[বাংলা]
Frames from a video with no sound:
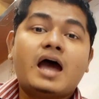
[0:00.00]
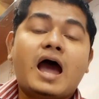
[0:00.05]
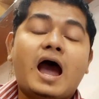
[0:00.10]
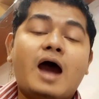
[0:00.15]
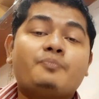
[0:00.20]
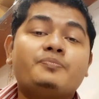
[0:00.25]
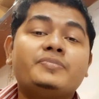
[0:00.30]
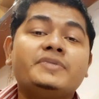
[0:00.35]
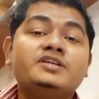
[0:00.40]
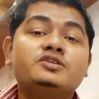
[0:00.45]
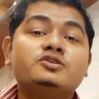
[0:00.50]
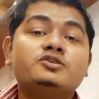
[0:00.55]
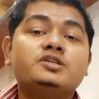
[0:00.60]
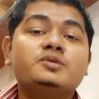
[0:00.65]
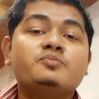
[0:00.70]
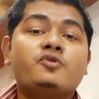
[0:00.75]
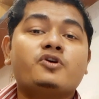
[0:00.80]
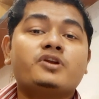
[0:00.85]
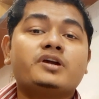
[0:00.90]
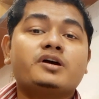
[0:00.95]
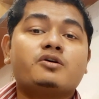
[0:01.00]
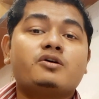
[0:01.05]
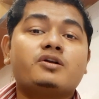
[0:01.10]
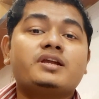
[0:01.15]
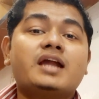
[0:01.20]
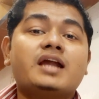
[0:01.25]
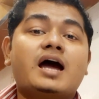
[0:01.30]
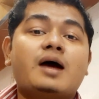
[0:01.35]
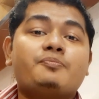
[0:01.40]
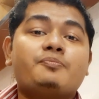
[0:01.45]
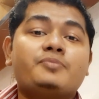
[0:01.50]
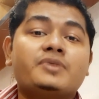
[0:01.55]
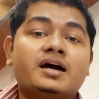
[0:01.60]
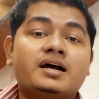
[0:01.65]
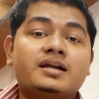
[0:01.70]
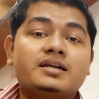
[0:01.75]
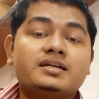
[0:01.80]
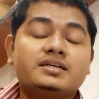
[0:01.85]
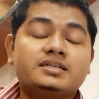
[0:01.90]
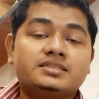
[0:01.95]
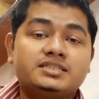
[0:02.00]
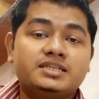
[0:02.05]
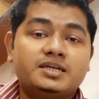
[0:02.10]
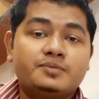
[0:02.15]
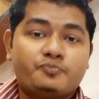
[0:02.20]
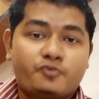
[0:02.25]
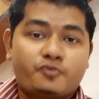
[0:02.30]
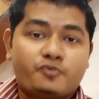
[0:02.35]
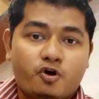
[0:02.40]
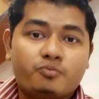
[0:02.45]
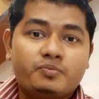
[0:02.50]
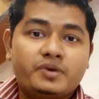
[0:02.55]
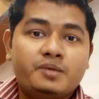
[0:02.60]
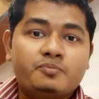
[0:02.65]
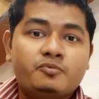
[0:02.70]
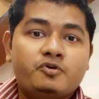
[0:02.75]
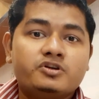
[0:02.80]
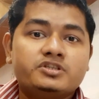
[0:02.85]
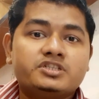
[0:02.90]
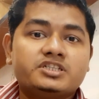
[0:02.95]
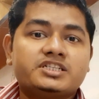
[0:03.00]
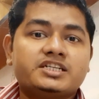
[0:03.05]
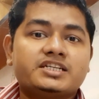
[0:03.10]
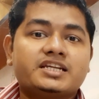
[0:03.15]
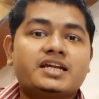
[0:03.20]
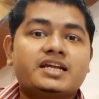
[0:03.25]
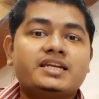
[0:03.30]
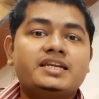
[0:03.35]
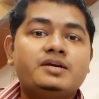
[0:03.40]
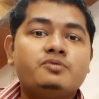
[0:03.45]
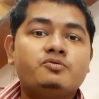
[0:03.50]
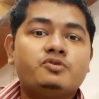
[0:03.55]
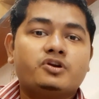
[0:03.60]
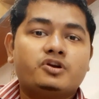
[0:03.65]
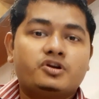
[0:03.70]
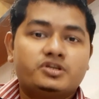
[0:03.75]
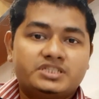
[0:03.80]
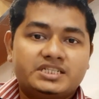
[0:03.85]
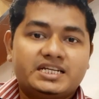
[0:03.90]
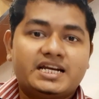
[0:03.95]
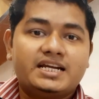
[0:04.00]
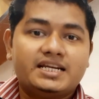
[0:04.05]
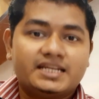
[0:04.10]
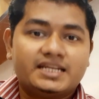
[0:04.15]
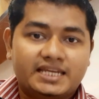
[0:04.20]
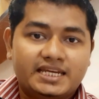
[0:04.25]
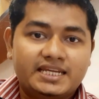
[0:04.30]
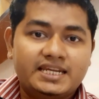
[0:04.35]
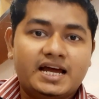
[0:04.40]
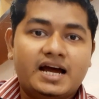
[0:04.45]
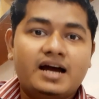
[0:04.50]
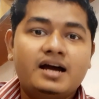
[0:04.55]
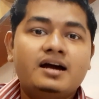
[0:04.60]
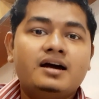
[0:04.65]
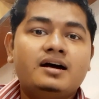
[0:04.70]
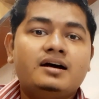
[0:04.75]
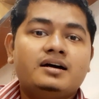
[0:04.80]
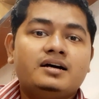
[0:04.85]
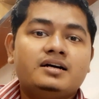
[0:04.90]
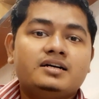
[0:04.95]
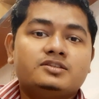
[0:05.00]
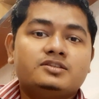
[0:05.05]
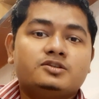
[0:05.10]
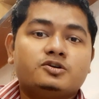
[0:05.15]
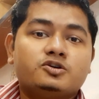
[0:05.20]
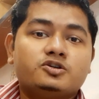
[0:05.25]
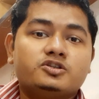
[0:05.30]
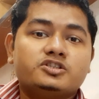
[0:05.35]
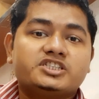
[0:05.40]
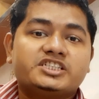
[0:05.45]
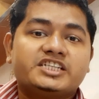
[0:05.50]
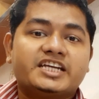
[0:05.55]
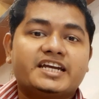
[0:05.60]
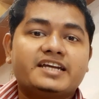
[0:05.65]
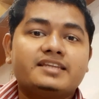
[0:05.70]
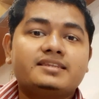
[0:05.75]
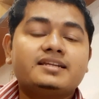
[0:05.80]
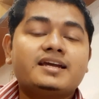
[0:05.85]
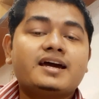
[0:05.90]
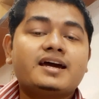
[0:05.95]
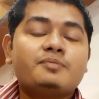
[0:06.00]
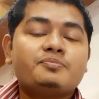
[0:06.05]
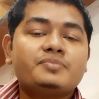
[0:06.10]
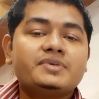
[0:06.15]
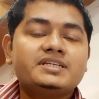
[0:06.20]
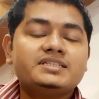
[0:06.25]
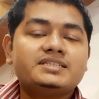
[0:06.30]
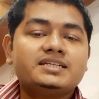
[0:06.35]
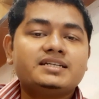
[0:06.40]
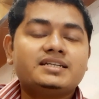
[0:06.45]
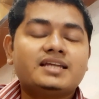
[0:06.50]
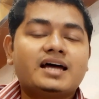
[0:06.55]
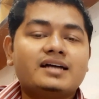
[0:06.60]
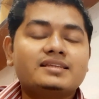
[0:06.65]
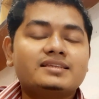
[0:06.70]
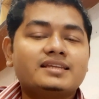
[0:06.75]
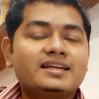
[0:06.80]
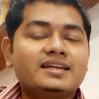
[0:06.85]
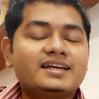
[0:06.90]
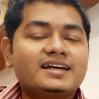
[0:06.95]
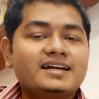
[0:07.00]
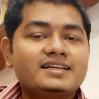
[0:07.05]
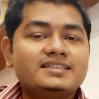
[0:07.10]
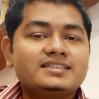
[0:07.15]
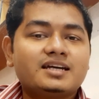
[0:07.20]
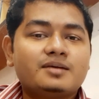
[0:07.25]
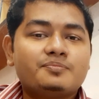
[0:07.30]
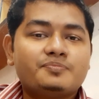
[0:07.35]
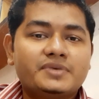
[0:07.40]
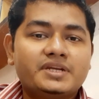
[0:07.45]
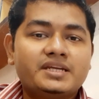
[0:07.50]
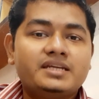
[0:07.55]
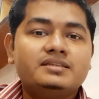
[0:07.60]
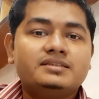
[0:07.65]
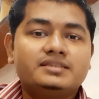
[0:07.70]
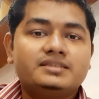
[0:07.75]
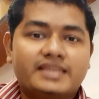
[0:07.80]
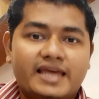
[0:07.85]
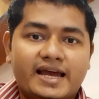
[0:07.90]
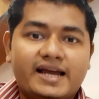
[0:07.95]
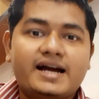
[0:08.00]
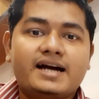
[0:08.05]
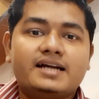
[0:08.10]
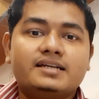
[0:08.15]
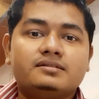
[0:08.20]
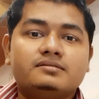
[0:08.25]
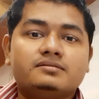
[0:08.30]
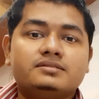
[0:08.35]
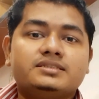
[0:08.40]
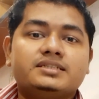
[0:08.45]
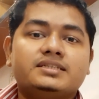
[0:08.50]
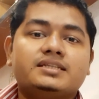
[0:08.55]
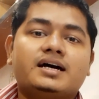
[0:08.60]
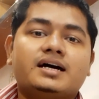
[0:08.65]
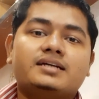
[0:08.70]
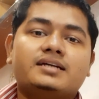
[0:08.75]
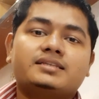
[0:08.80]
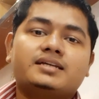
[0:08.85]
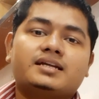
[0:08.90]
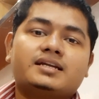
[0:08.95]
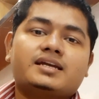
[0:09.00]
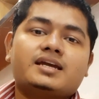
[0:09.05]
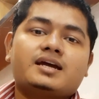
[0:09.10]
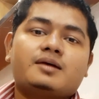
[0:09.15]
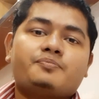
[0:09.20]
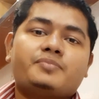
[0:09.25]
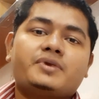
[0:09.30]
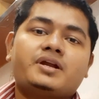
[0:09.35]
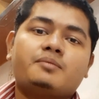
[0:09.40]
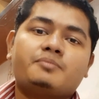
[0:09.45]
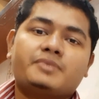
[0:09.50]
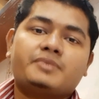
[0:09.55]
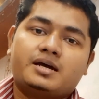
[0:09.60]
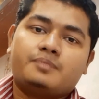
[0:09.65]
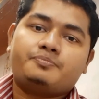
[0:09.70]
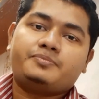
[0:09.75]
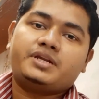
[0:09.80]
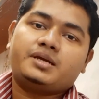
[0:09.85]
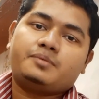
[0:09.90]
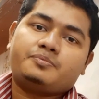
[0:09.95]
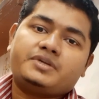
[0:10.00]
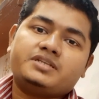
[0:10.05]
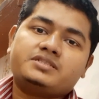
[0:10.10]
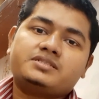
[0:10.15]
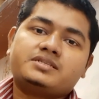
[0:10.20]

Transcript: আপনি যদি মনে করেন আপনার যে প্রবলেম হয়েছে সেটা নিউরোলজিক্যাল কি না তো সেক্ষেত্রে আপনি যে ডাক্তারের কাছে আপনি দেখান যে ডাক্তারকে আপনার মানে আপনি আপনার